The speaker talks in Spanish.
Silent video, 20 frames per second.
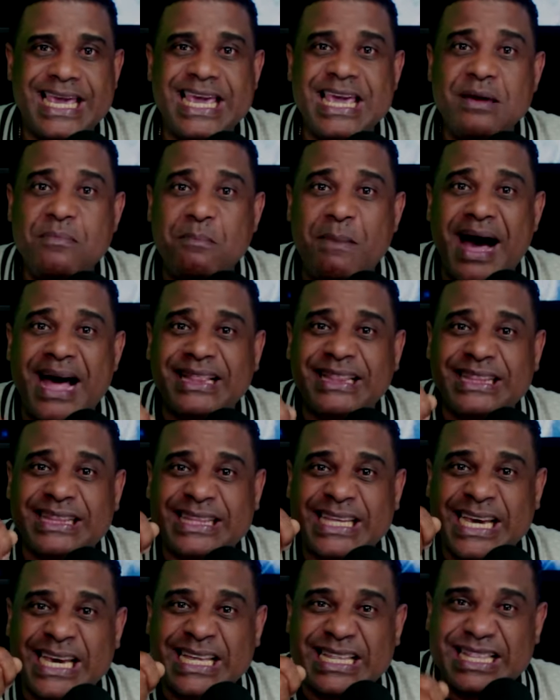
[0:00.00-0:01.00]
y
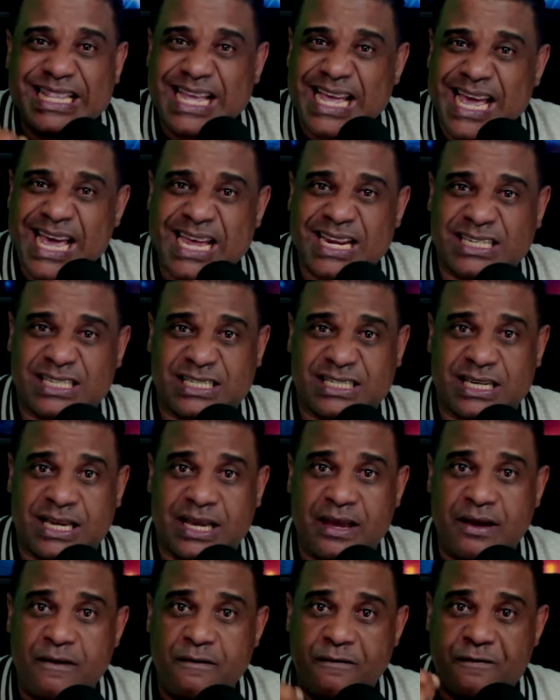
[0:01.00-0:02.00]

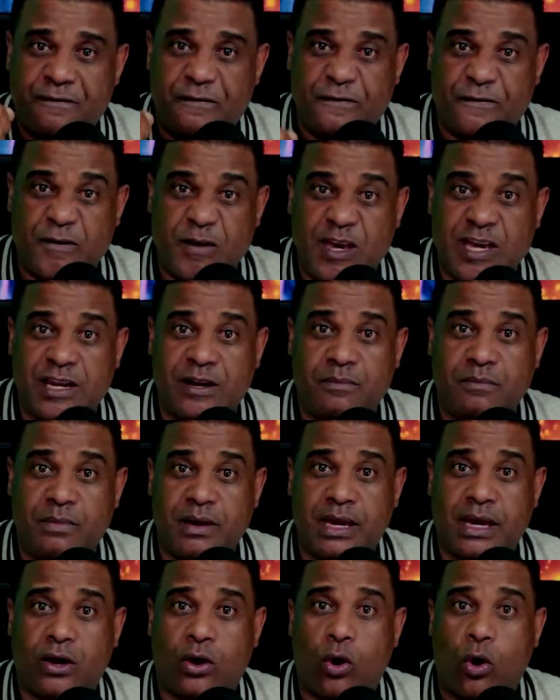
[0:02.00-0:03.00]
mantenerse
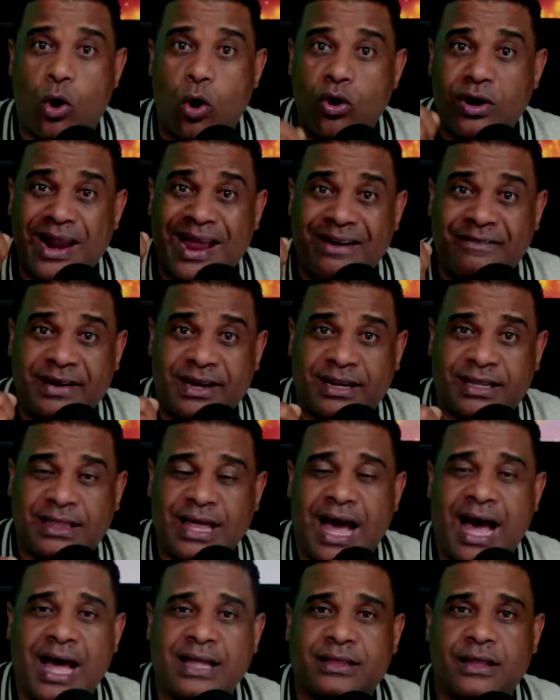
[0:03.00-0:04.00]
firme con la
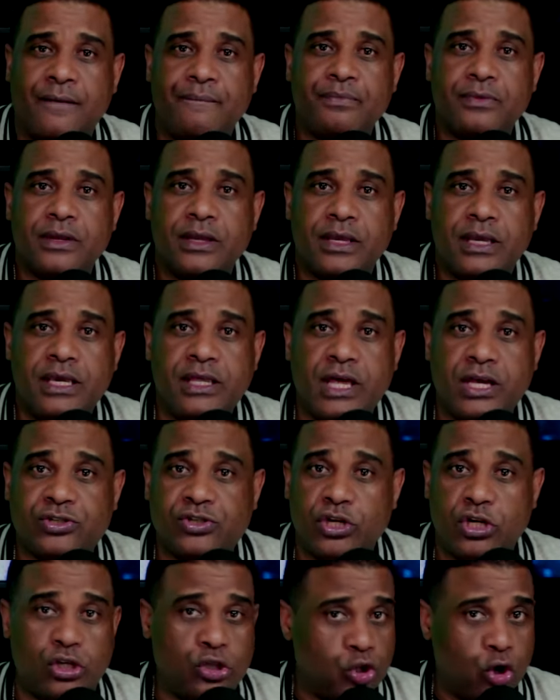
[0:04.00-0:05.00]
verdad y
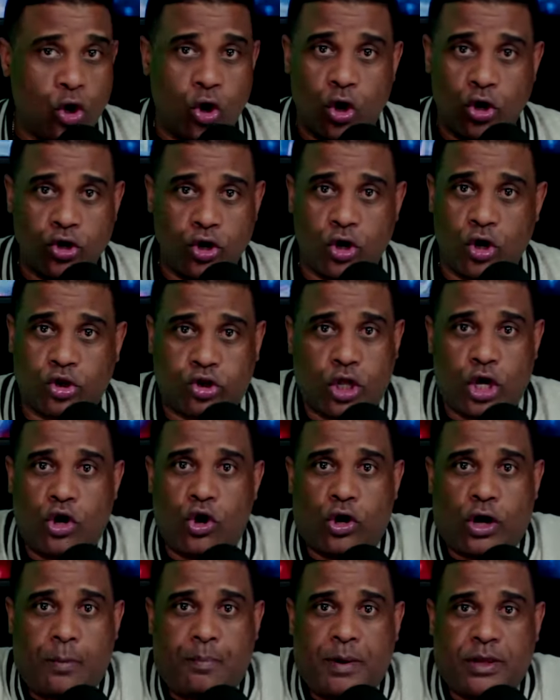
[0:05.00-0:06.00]
decir, no, yo no
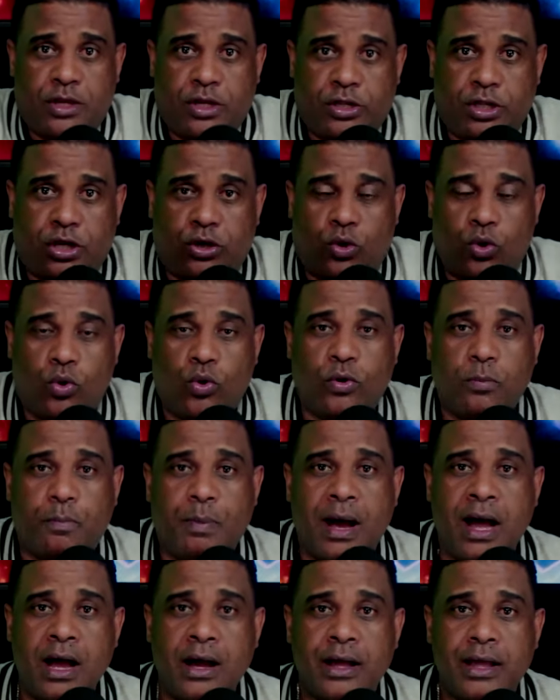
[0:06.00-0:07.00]
tengo que pedir
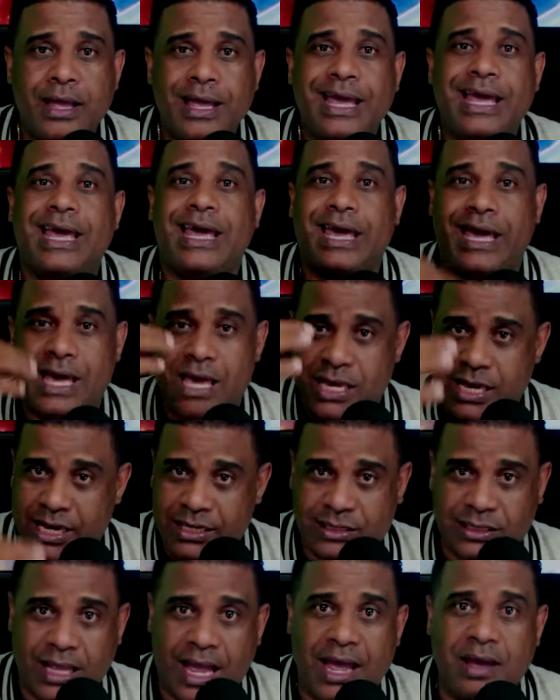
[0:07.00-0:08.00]
disculpas, ella
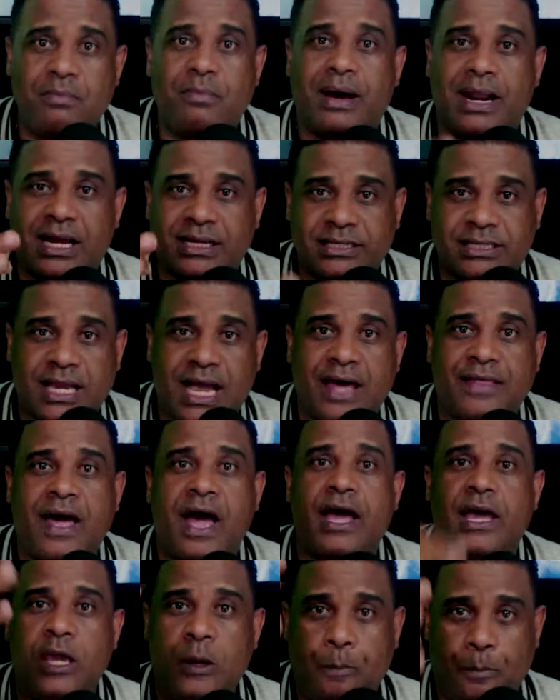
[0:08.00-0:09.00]
está
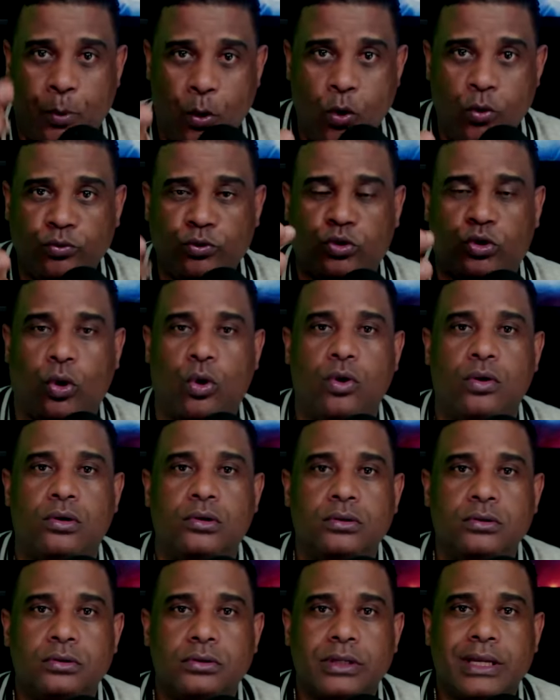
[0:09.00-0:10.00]
embarazada y punto.
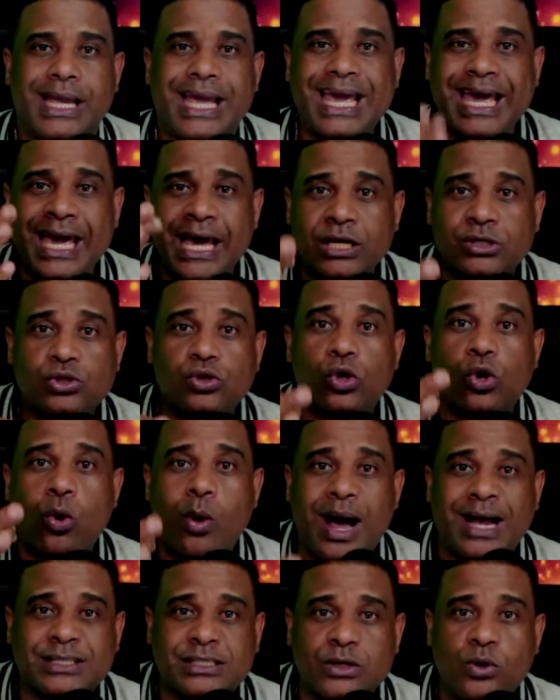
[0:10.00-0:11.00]
Eso
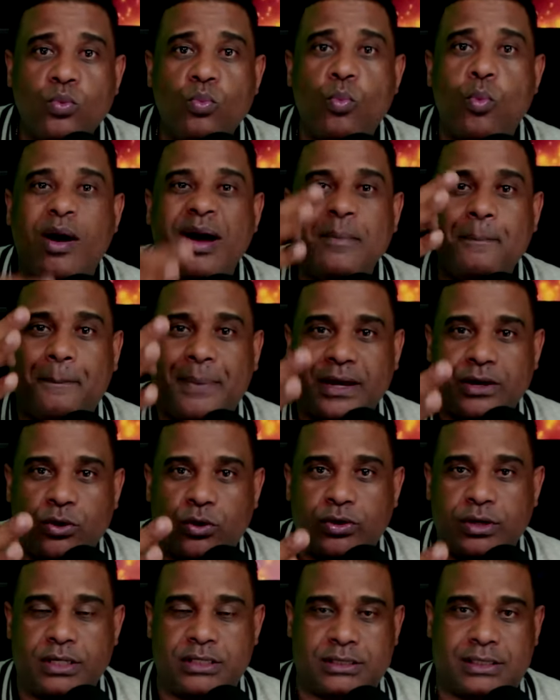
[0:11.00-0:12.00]
lo hace un buen
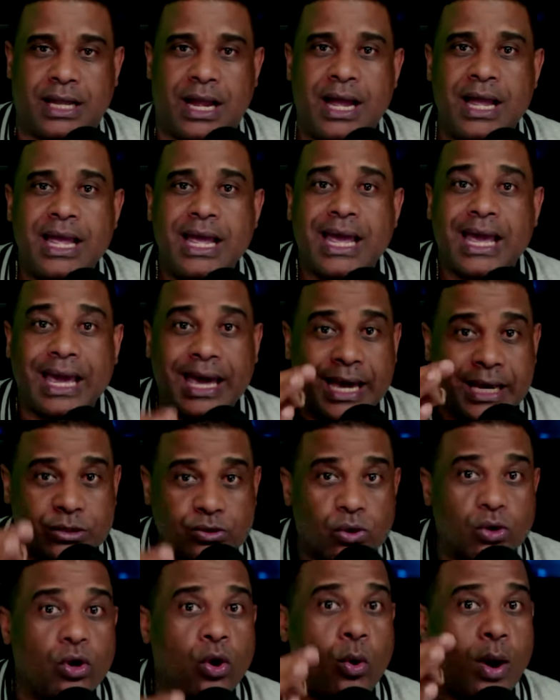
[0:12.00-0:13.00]
periodista,
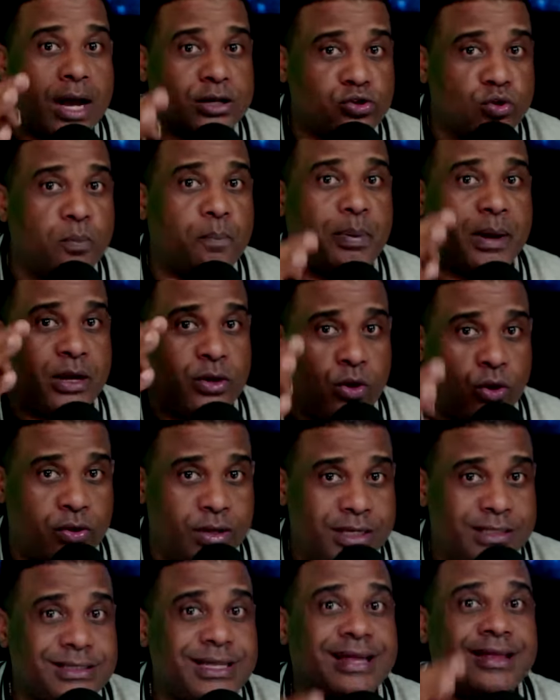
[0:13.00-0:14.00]
eso lo hace un
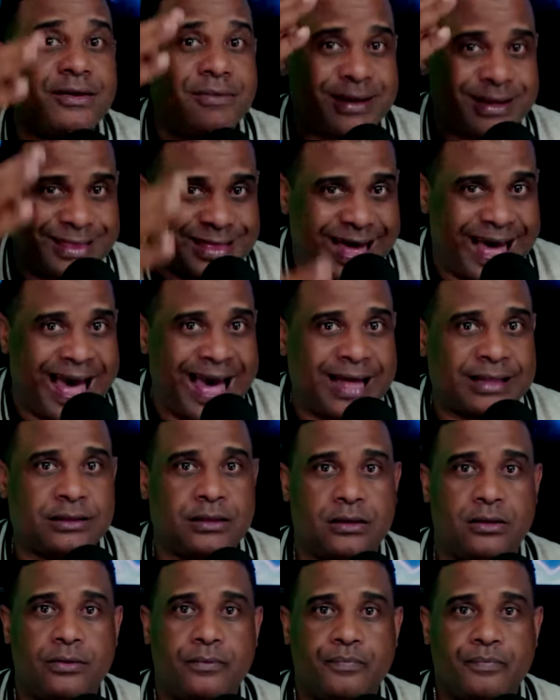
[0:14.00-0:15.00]
periodista de verdad.